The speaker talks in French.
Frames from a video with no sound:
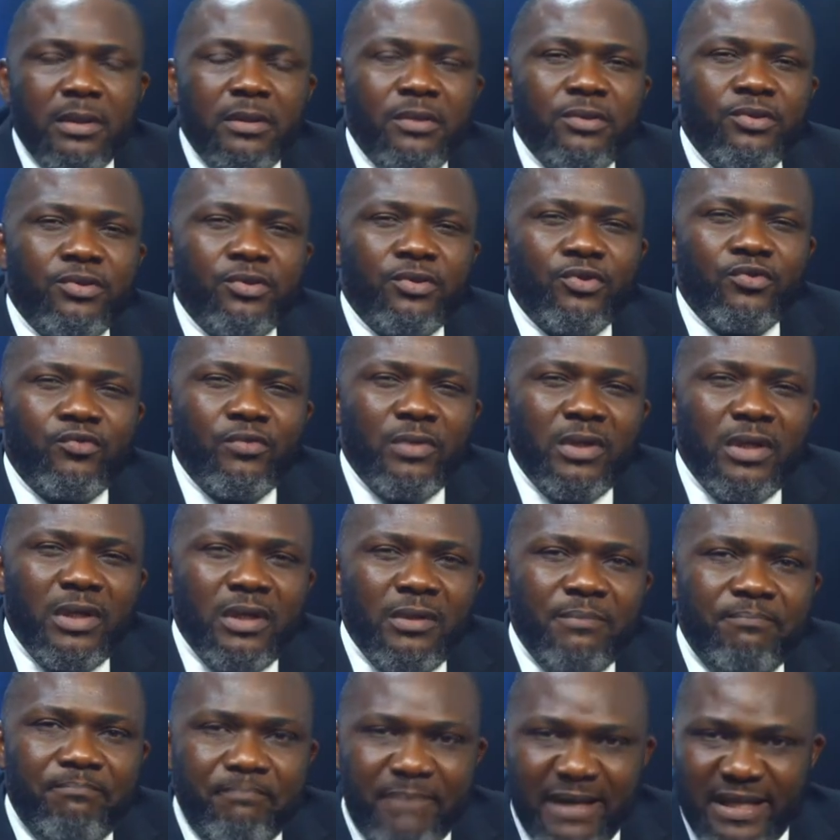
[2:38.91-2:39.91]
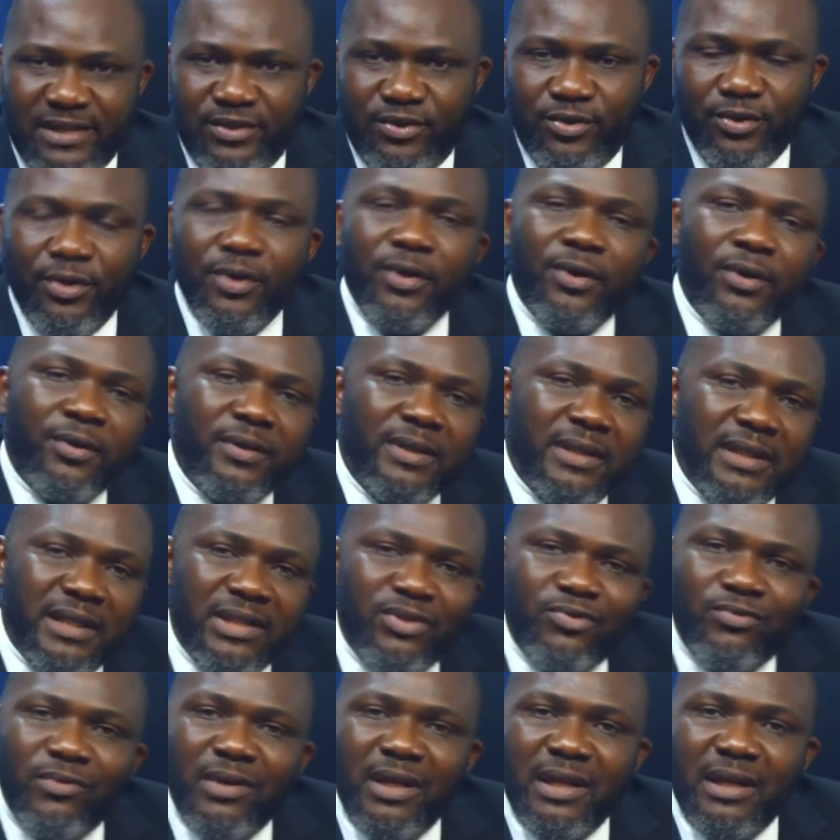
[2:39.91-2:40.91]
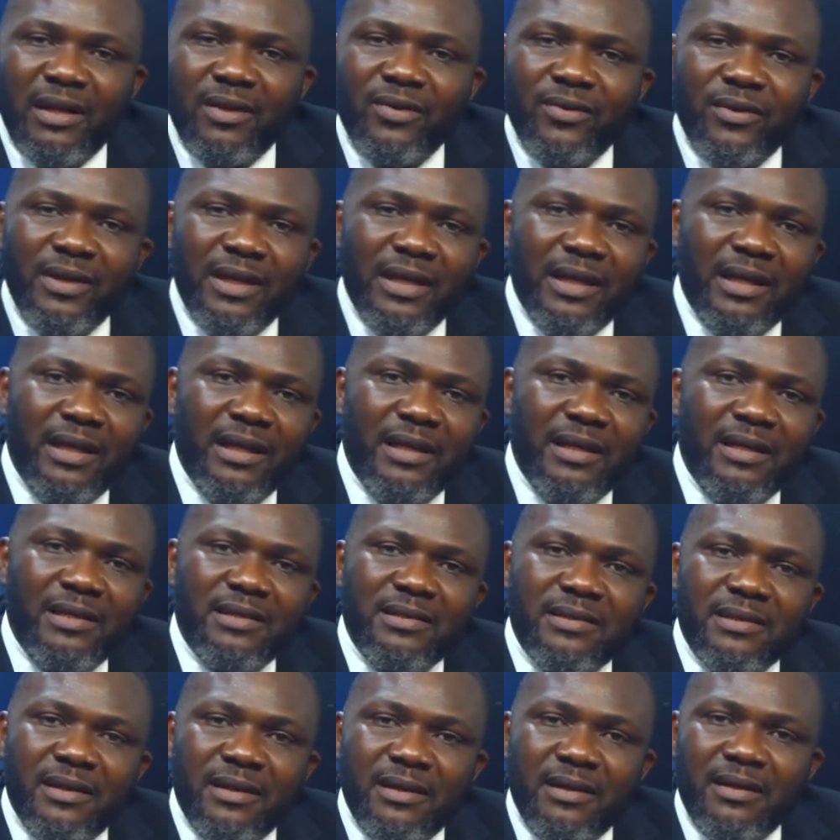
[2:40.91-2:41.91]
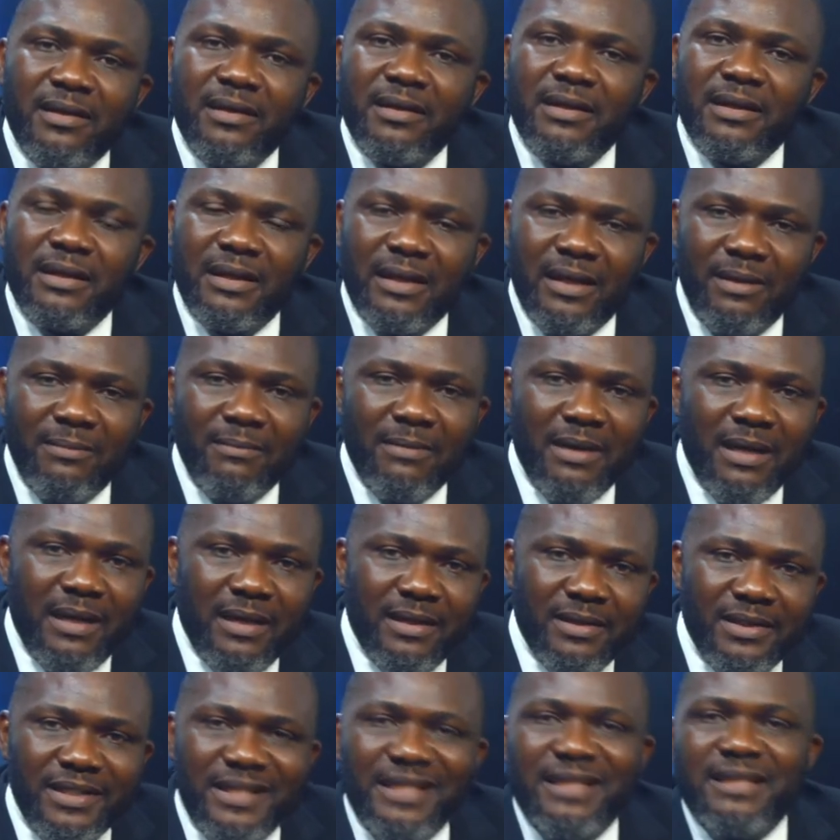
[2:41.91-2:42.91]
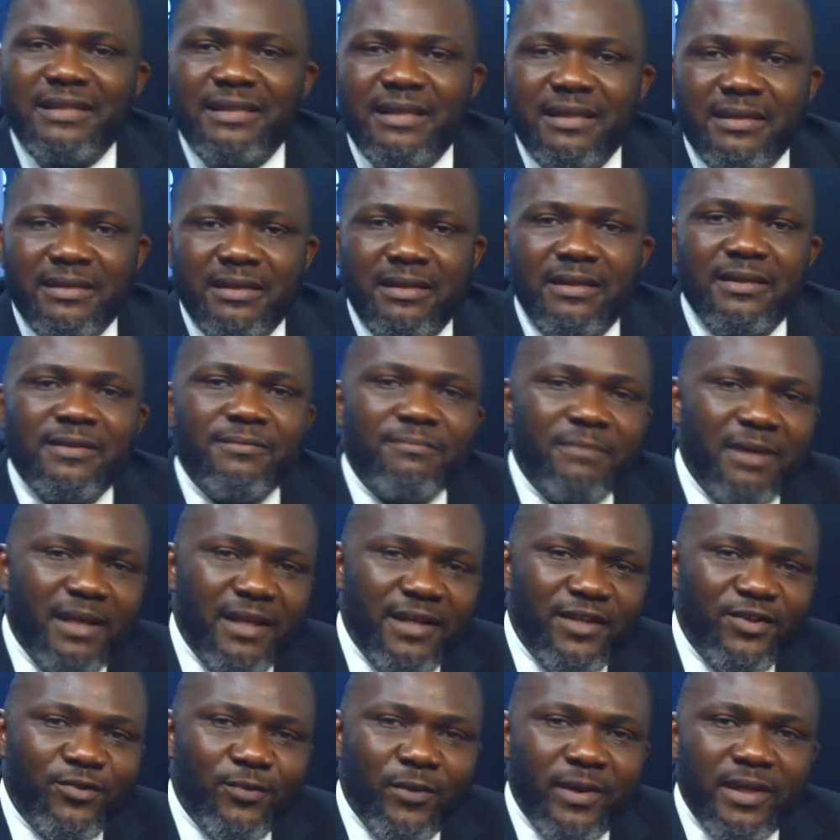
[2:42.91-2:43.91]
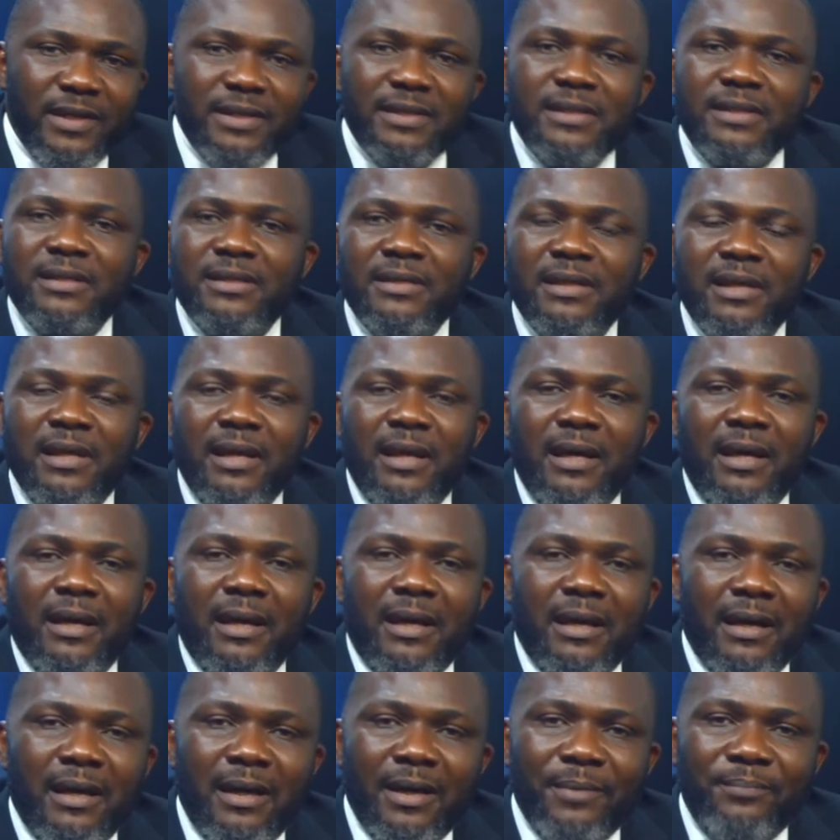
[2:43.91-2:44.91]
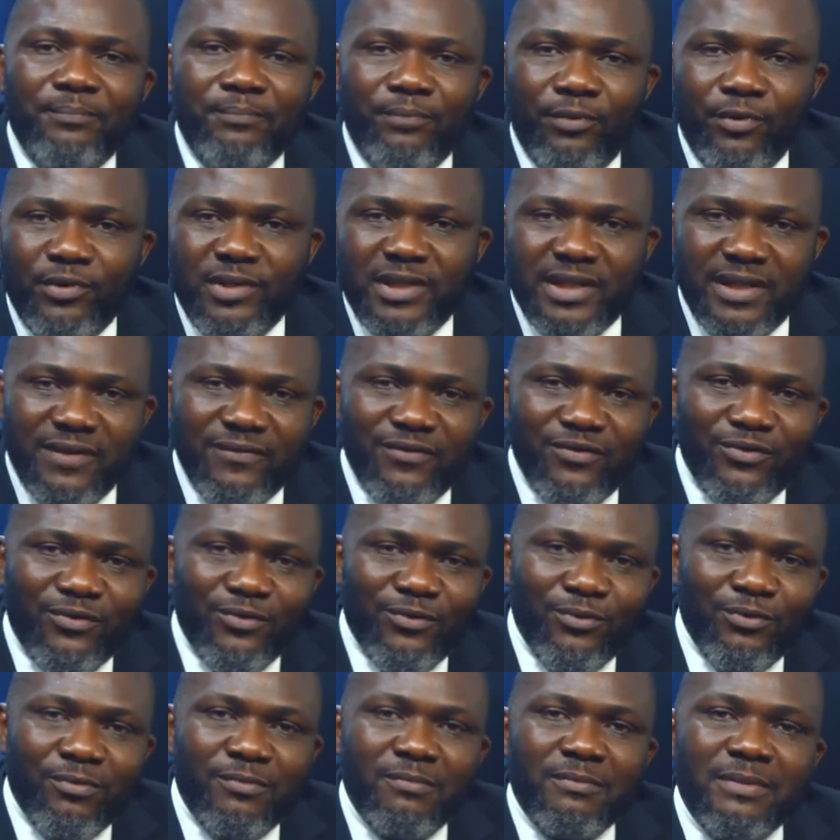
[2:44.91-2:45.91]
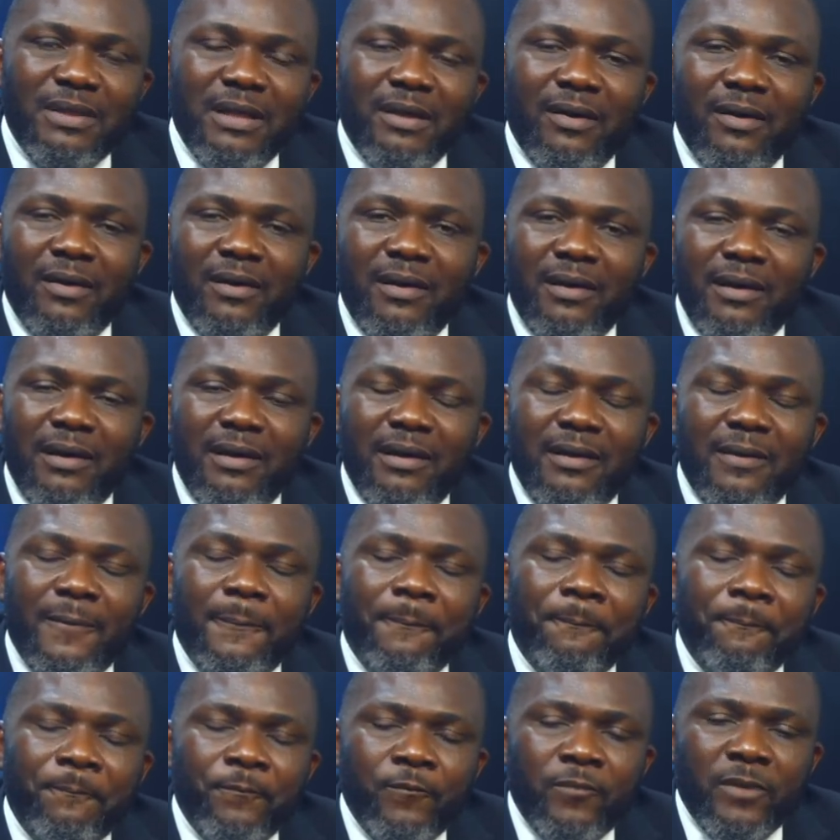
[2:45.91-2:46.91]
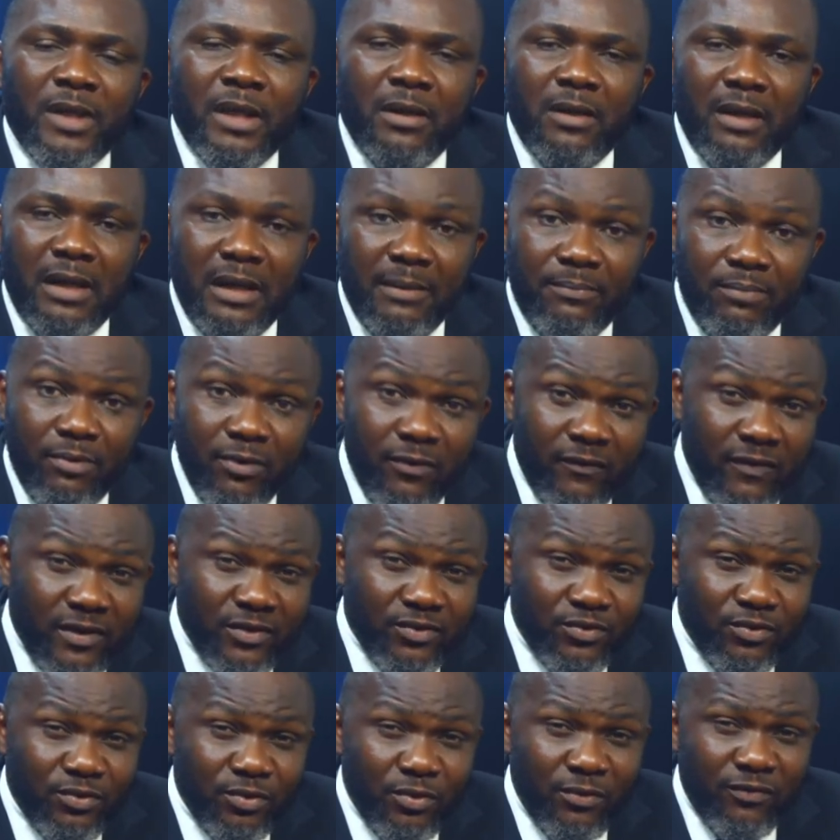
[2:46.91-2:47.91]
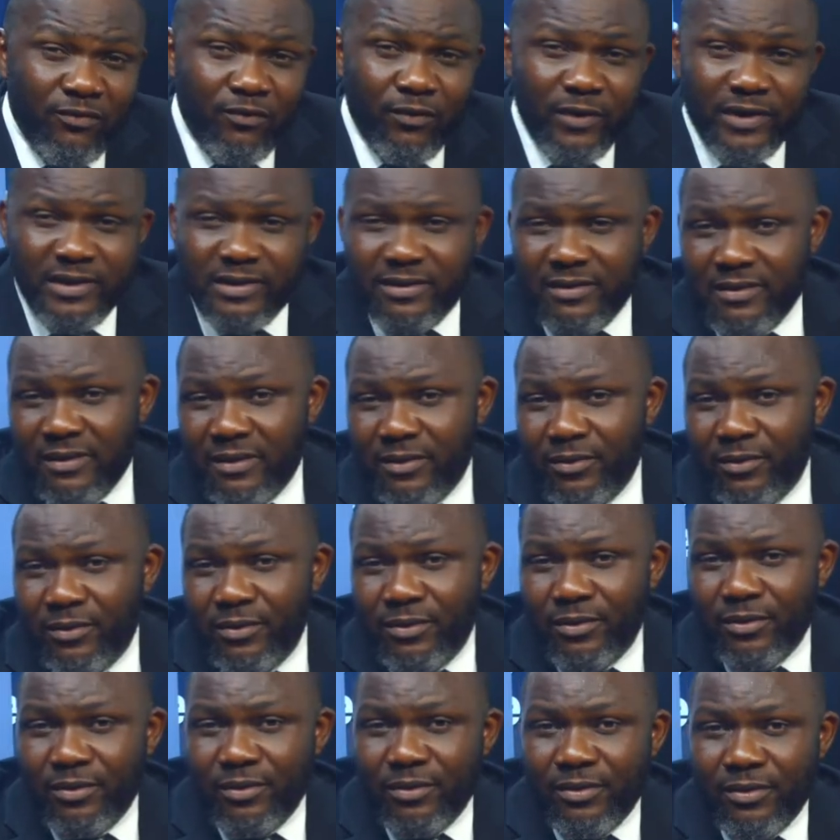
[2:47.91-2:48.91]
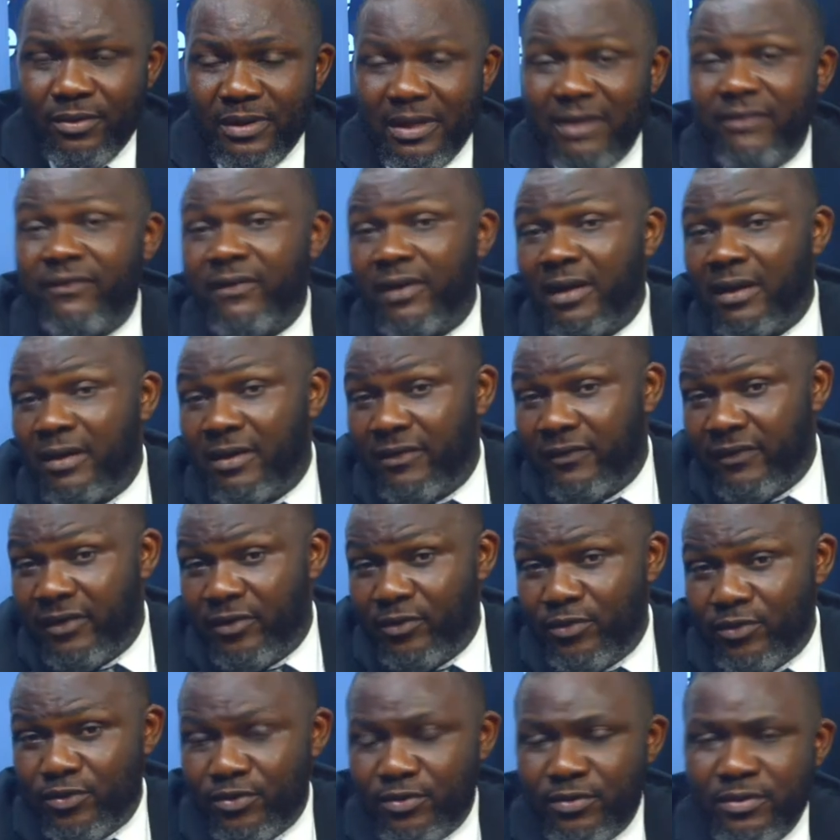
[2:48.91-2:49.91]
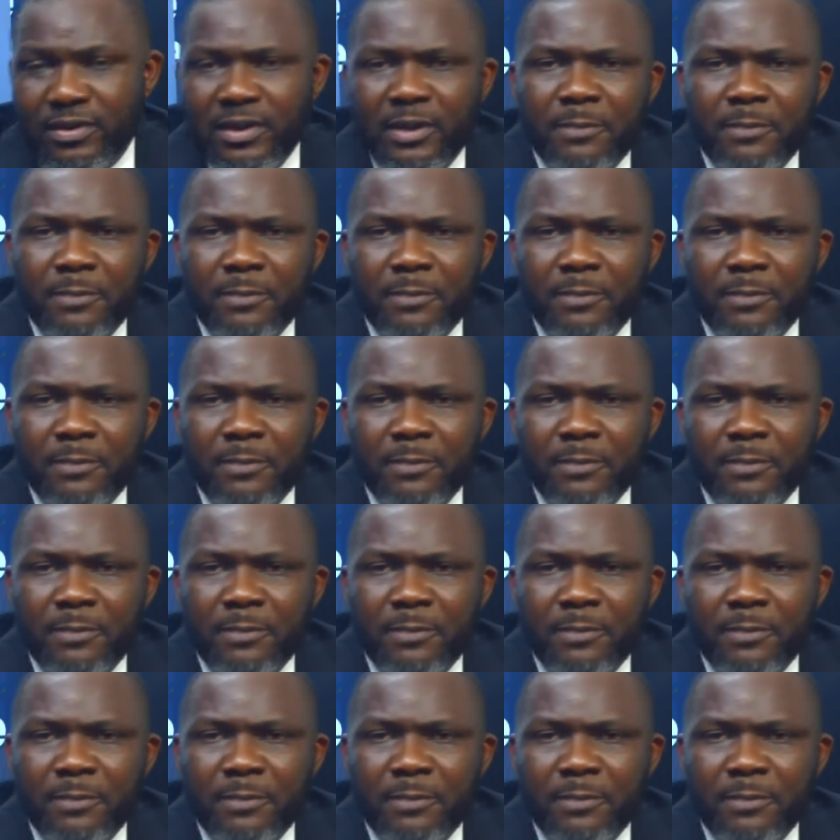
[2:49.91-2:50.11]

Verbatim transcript: Je suis pasteur titulaire de l'église Rema Jesus is Ministries à Room dans la province du Nord-Ouest, en Afrique du Sud.